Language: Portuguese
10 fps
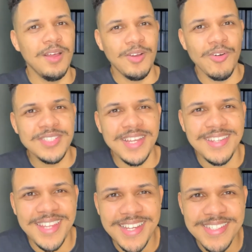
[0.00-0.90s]
Com
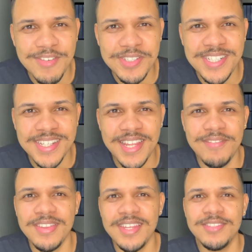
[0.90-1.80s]
certeza você já
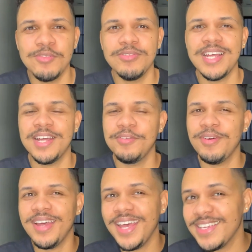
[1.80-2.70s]
deve ter escutado
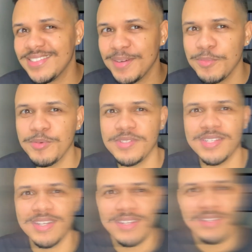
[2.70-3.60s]
essa tá música.
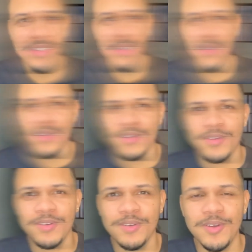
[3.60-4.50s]

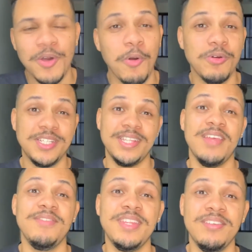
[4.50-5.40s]
Ou já
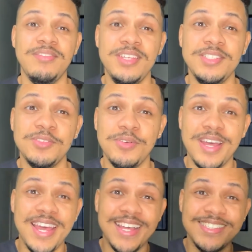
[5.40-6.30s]
deve ter visto
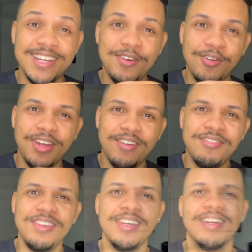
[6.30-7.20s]
essa
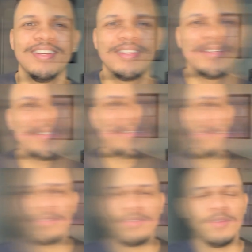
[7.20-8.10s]
coreografia.
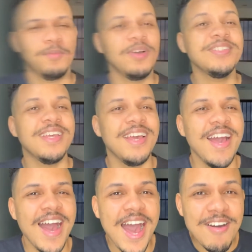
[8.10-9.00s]
Pois é,
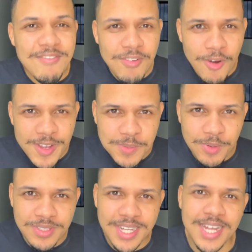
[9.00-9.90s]
a voz
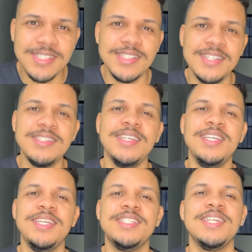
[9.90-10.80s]
por trás desse
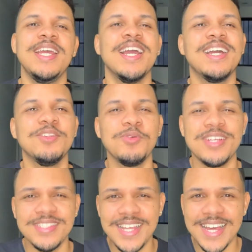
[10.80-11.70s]
hit é a cantora
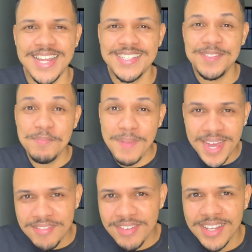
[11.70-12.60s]
cearense
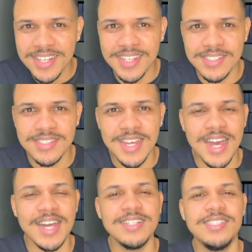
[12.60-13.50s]
Mari Fernandes.
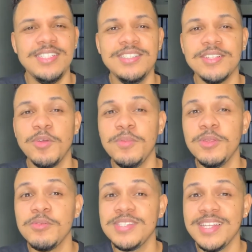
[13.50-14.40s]
A artista
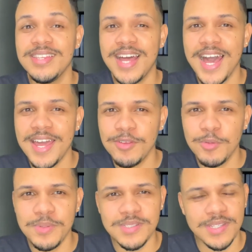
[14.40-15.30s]
dominou o cenário do
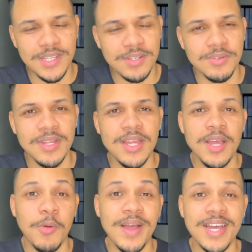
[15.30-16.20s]
piseiro
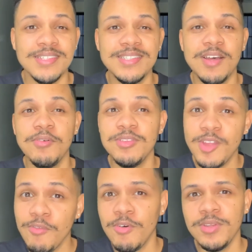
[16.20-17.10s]
com a canção
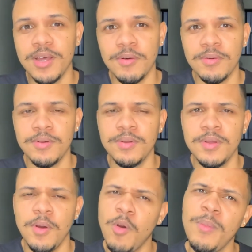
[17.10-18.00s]
Não Vou Não.
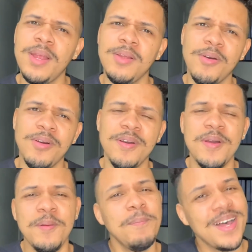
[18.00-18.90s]
Ou melhor,
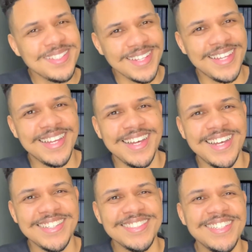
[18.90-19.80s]
passa lá em
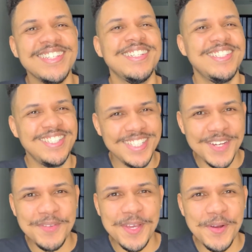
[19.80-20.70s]
casa,
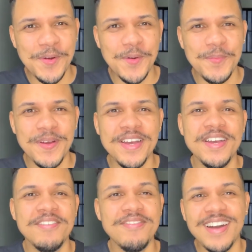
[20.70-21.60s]
tira minha roupa,
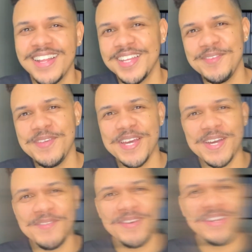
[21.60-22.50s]
fala que me
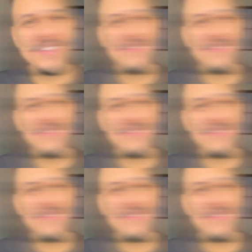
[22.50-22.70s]
ama.